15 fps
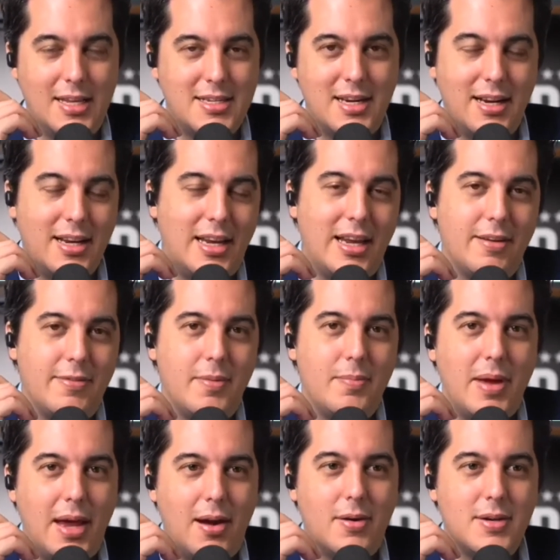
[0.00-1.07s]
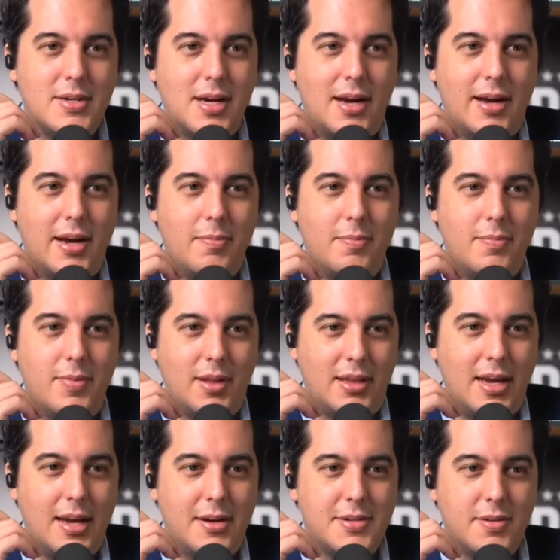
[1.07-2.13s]
Comunque il processo gli darà
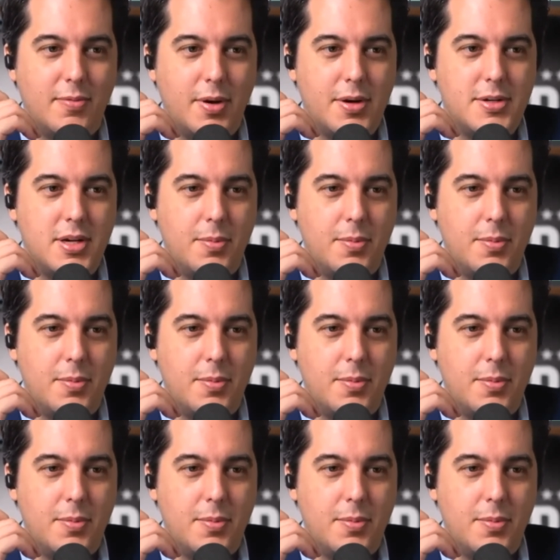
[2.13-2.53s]
l'esposizione